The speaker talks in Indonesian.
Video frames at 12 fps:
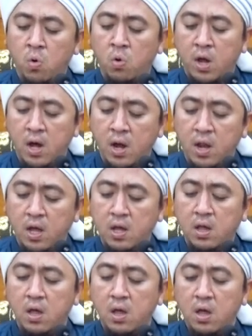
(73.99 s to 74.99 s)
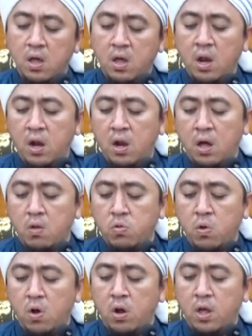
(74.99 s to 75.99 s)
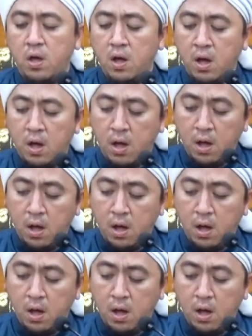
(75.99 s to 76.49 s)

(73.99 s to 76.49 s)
hunalik illa saliha